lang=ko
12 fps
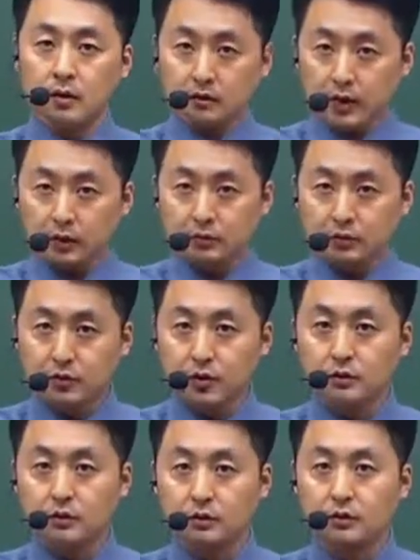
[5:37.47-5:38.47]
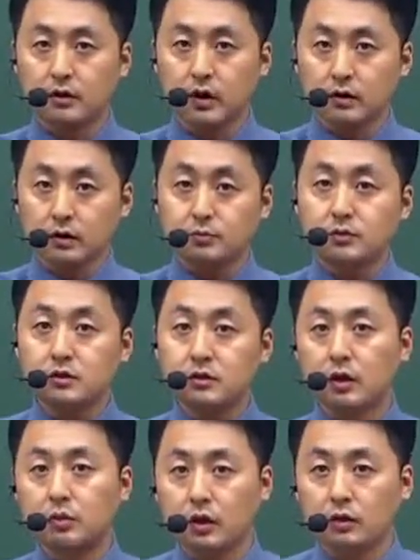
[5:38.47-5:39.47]
산업 들어가서 예, 입직을
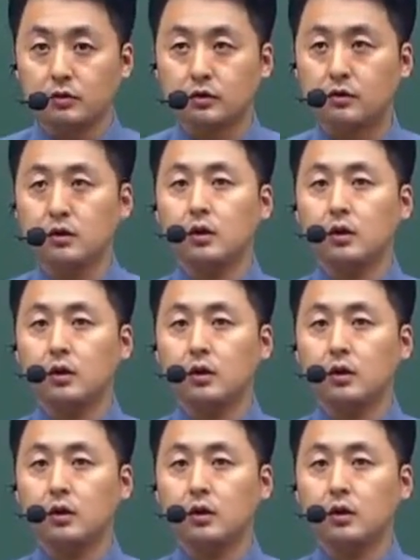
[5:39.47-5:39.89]
하고 나서